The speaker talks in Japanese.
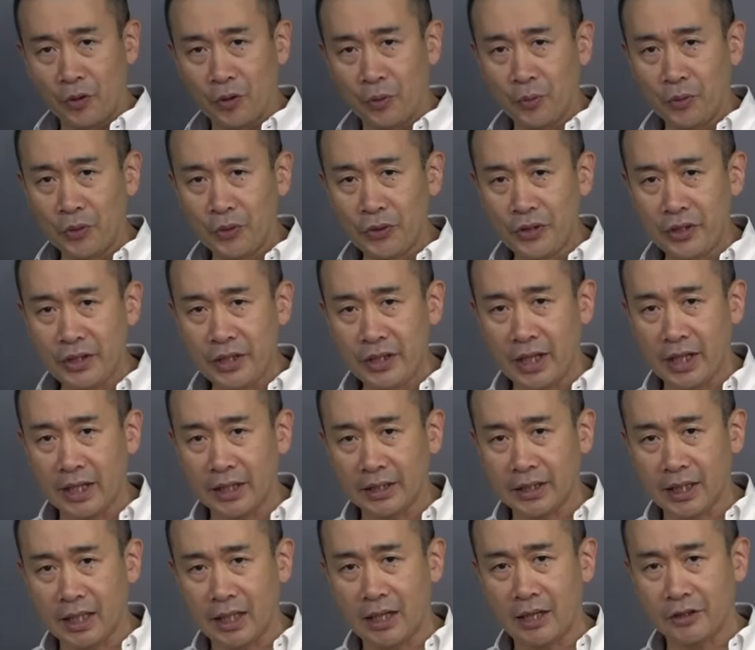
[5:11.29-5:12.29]
重りに
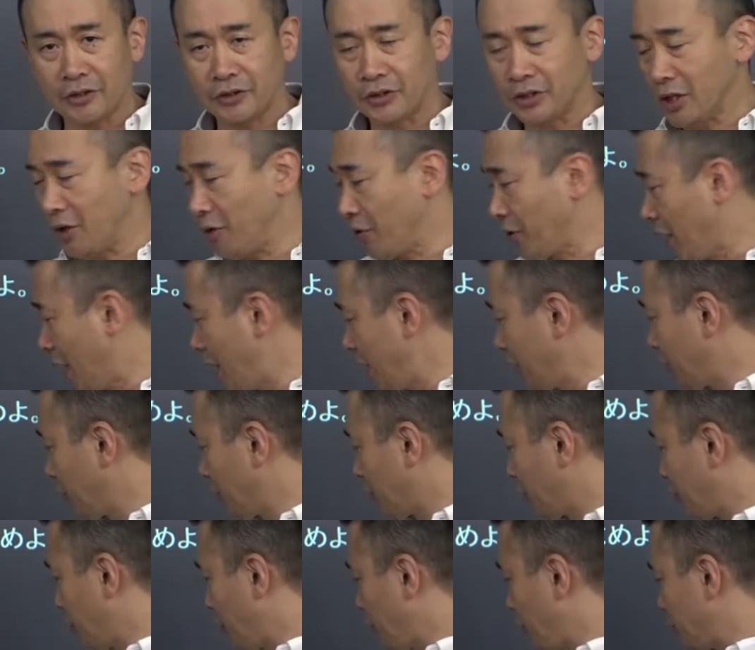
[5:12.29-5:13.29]
働く力を書いてお
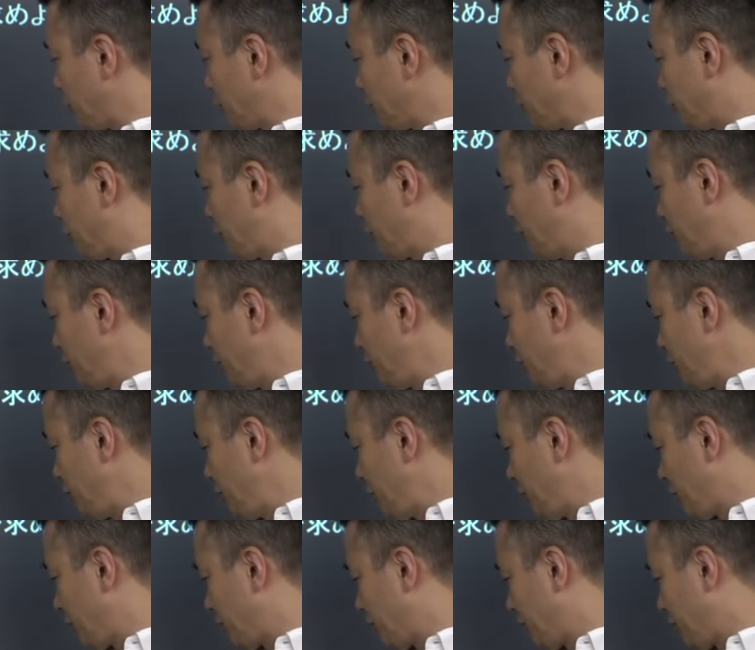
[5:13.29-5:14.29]
くと重
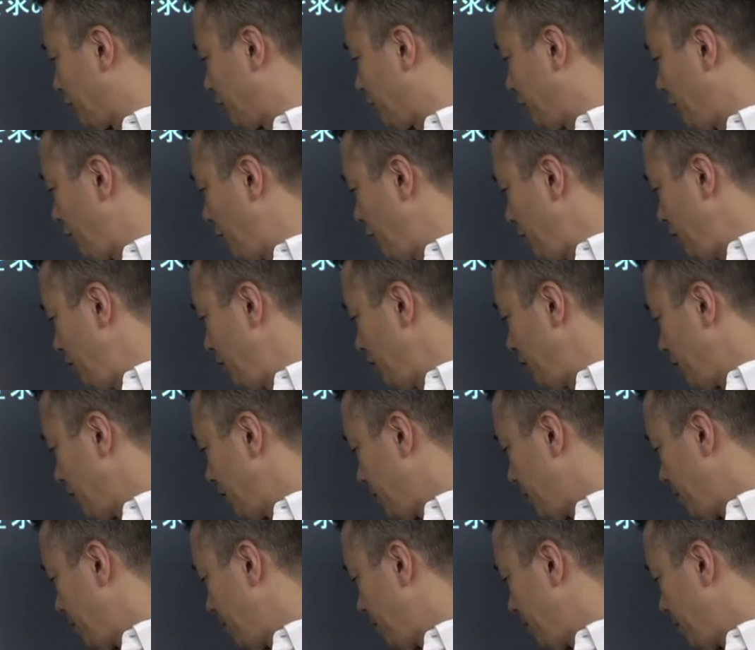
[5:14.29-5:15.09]
力と